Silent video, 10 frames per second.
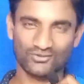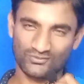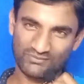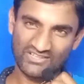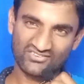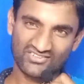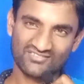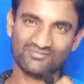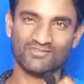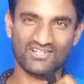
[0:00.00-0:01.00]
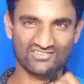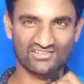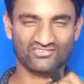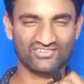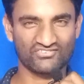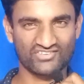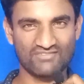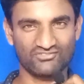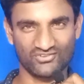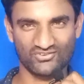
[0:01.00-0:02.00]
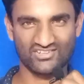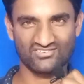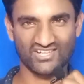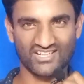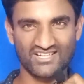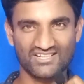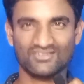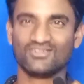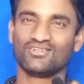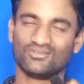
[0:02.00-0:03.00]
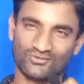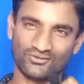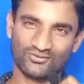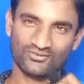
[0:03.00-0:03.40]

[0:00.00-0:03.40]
तो प्लीज़ मेरा चैनल को सब्सक्राइब ज़रूर कीजिएगा तो